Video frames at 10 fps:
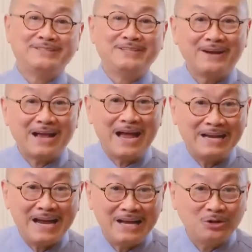giờ
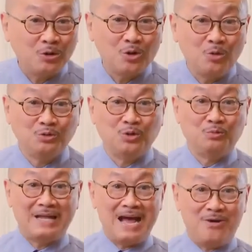cả nhà tôi cùng
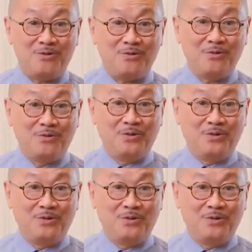dùng tảo